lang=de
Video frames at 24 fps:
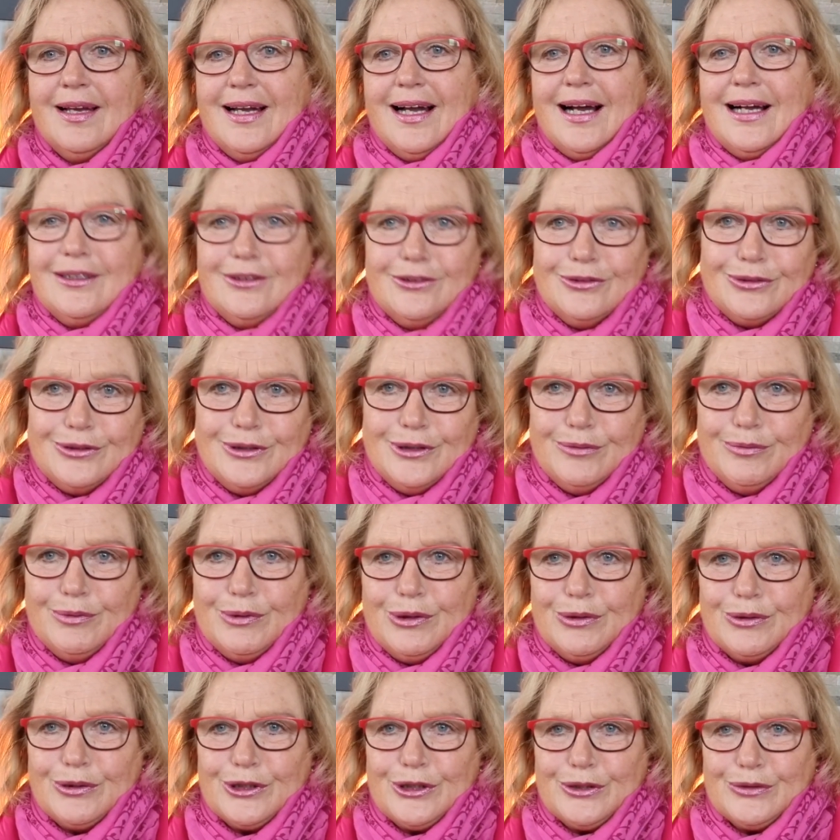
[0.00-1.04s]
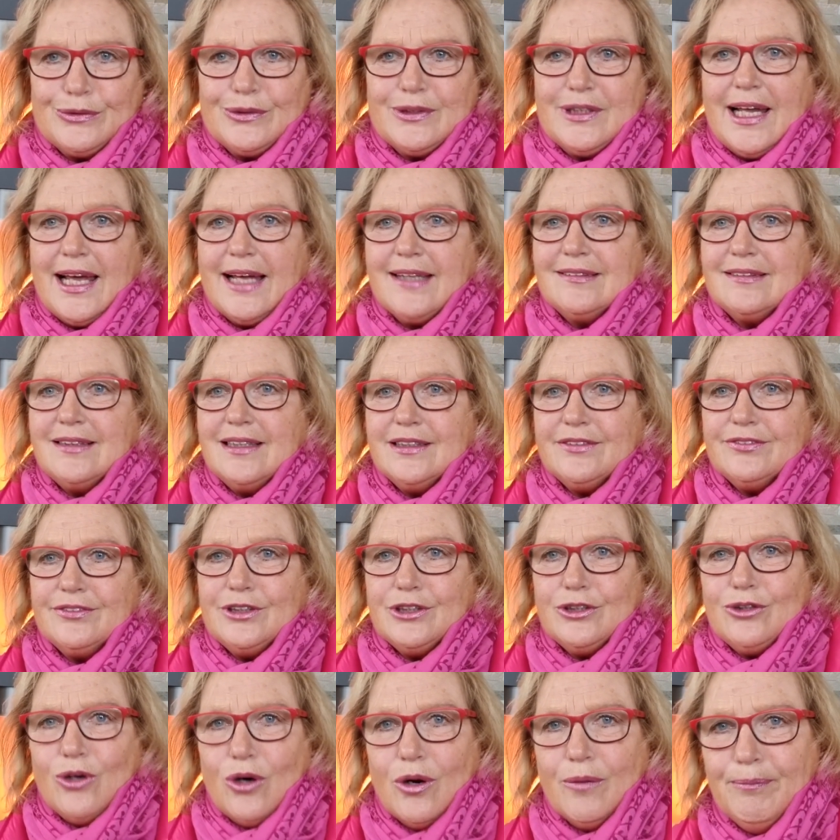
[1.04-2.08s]
Hallo liebe Leute und herzlich
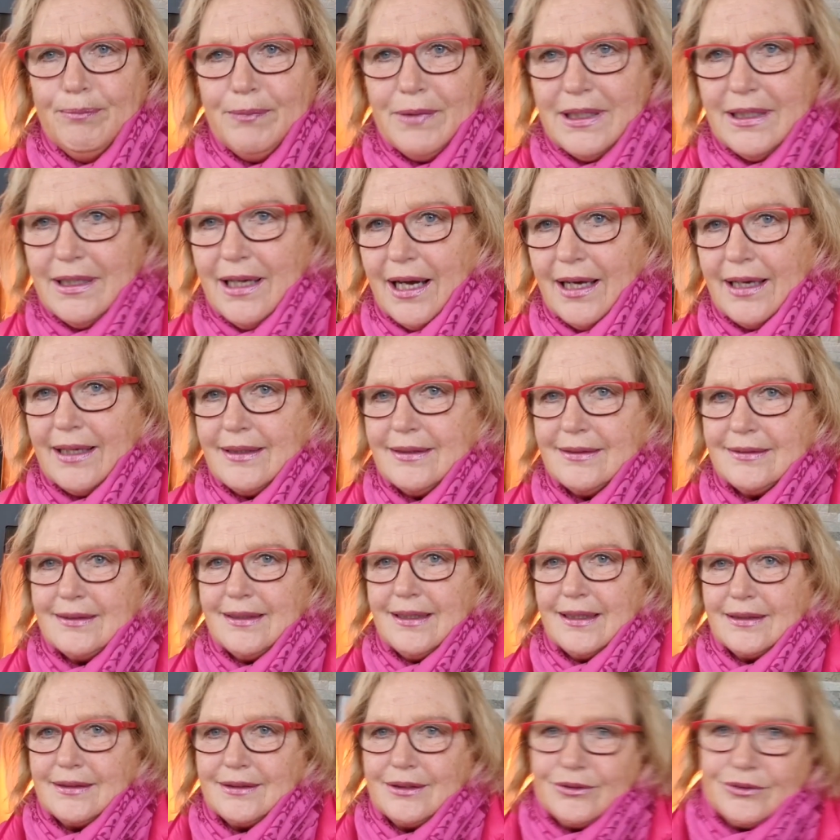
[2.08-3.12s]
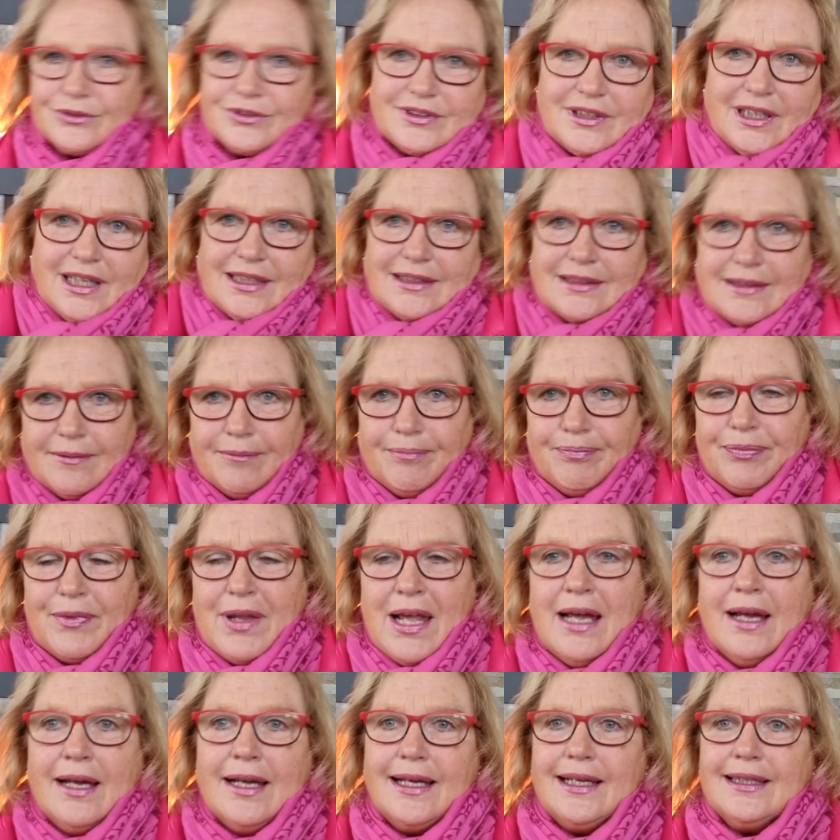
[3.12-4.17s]
willkommen in Heikes Landhausgarten.
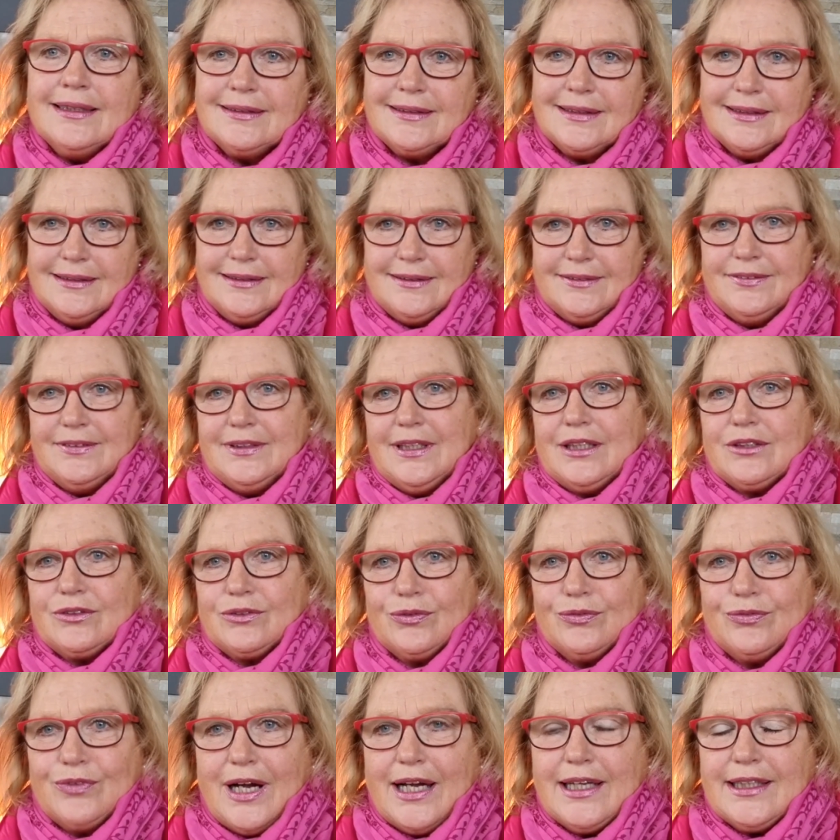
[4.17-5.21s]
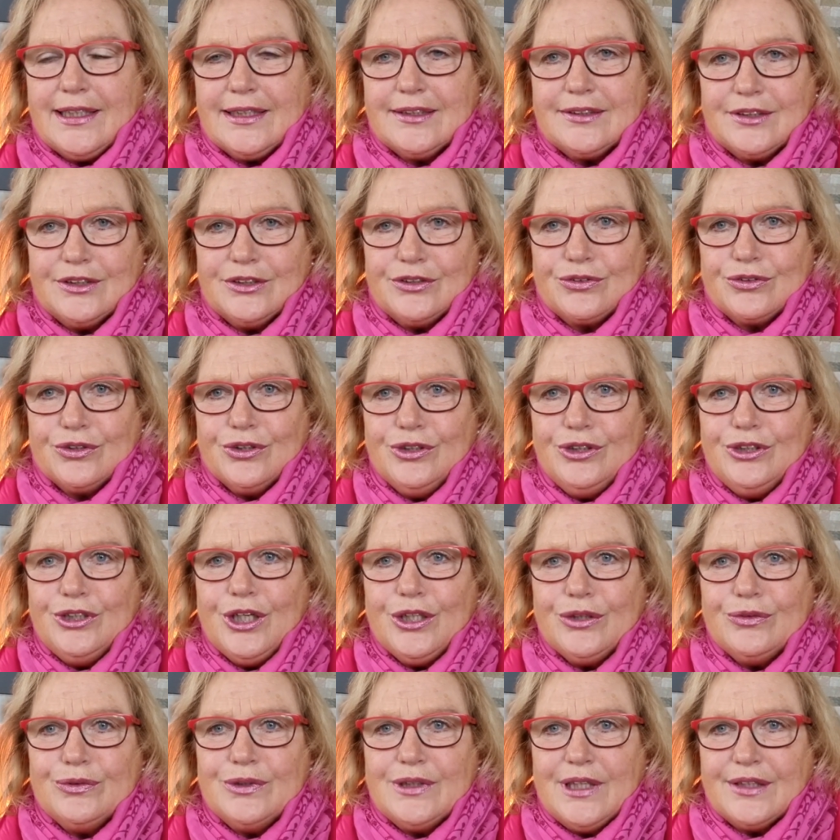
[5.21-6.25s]
Es ist wieder soweit, es ist
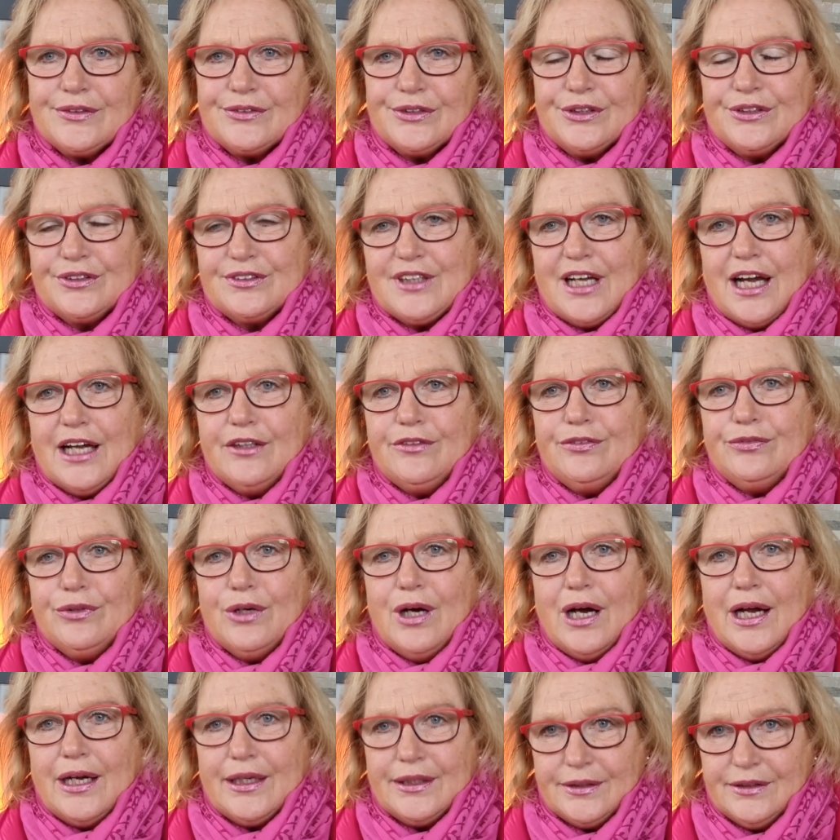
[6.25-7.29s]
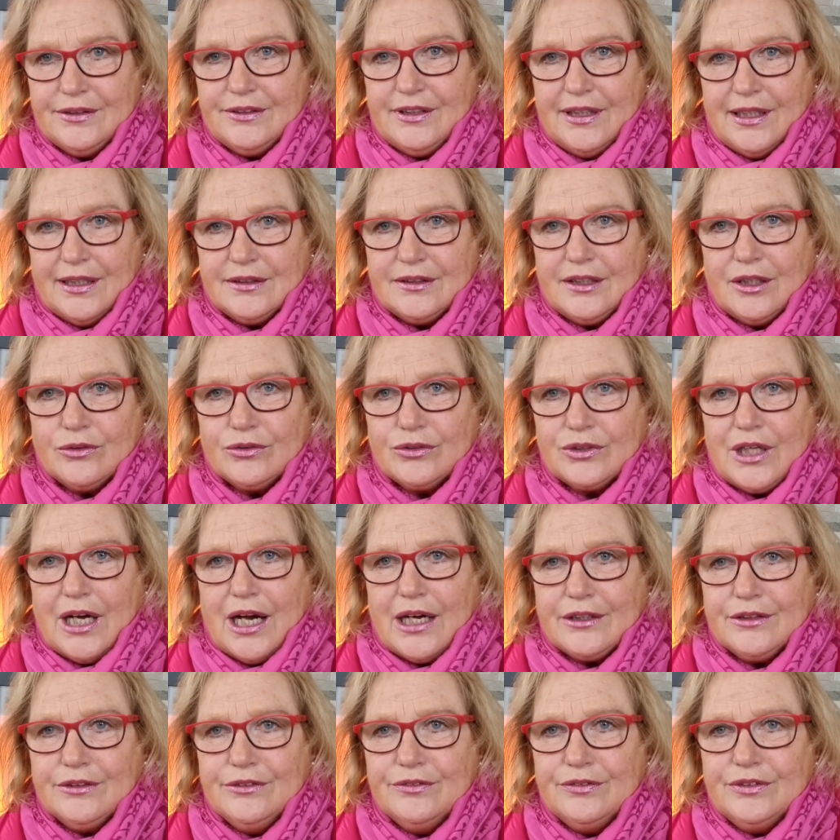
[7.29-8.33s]
Sonntag und es ist Zeit für Heikes
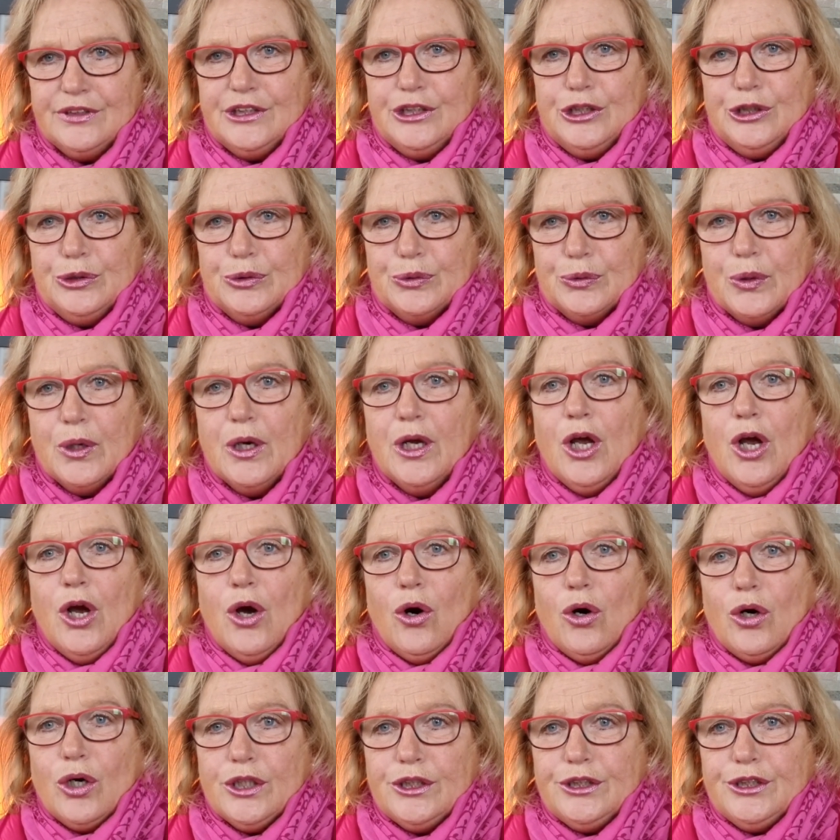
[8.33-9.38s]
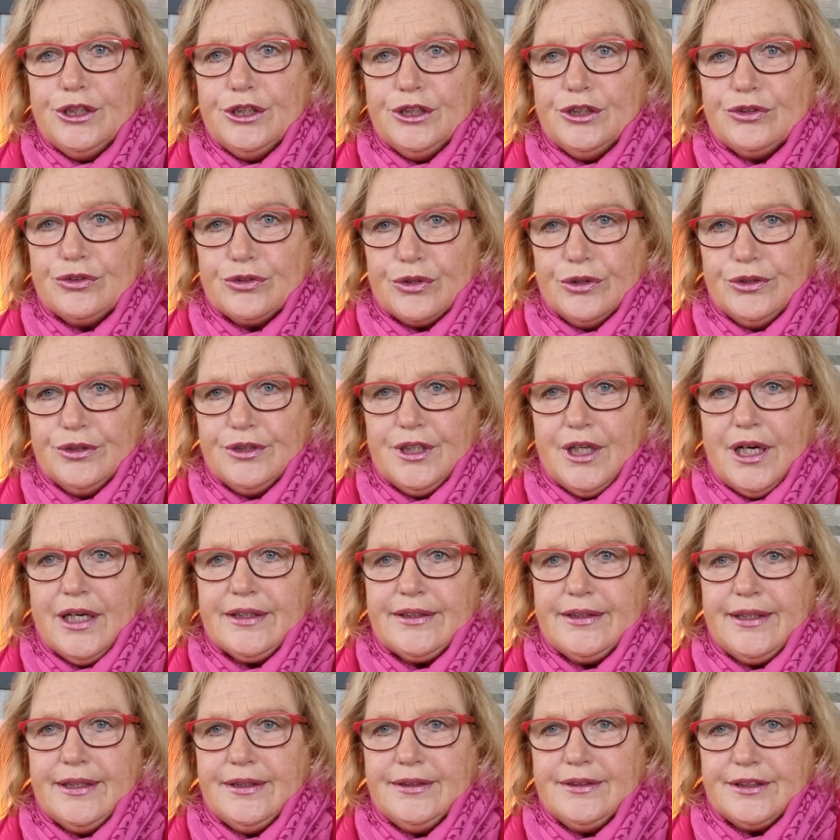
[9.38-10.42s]
Landhausgarten Video. Heute ist Sonntag,
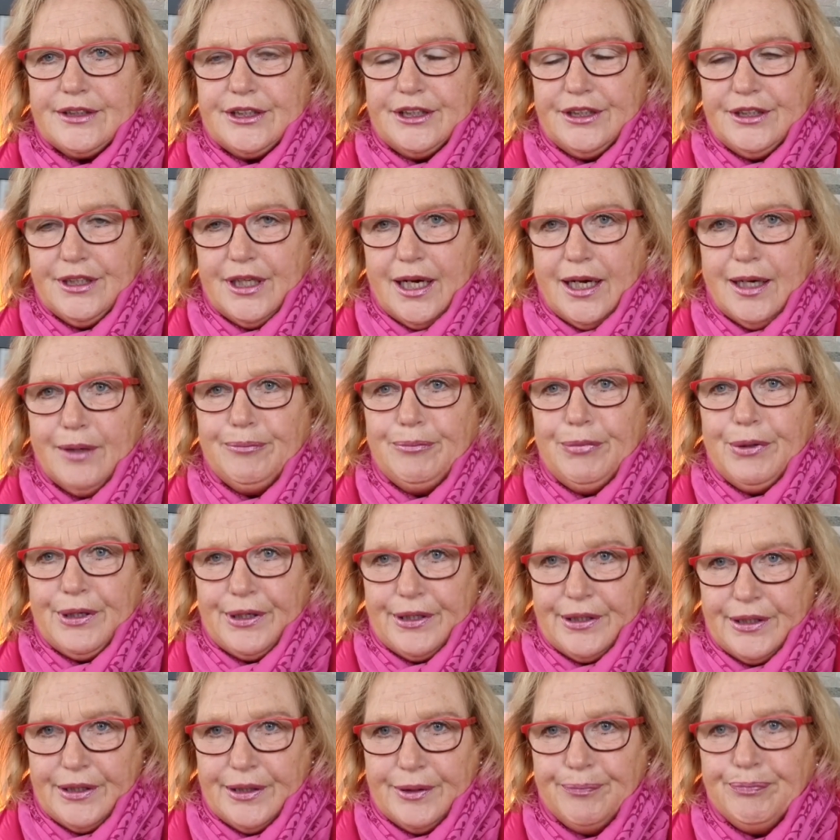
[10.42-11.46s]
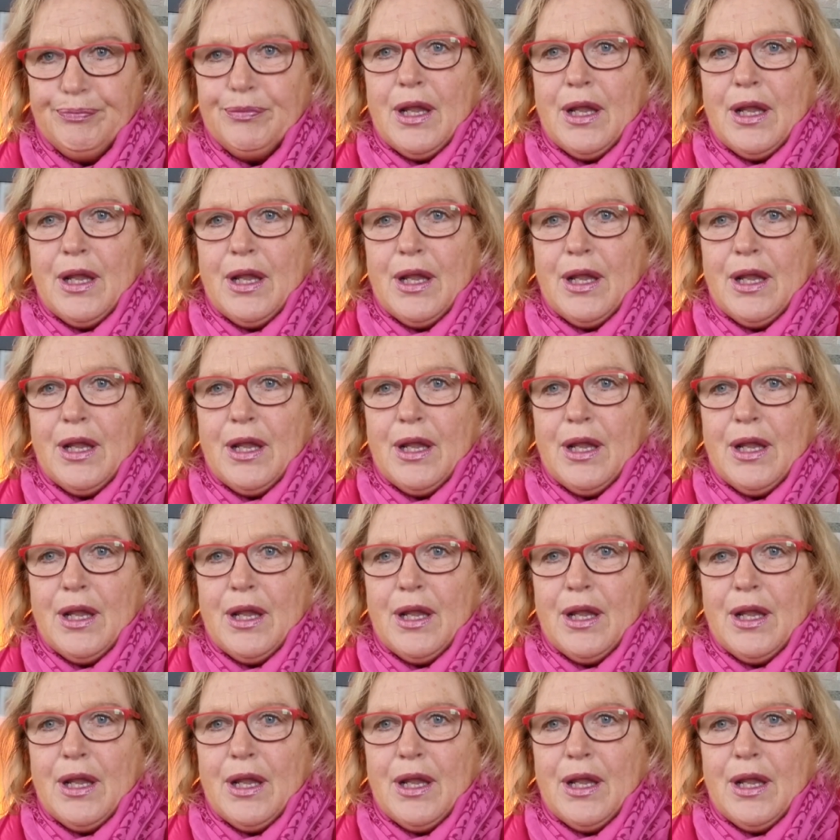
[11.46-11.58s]
der 3. April.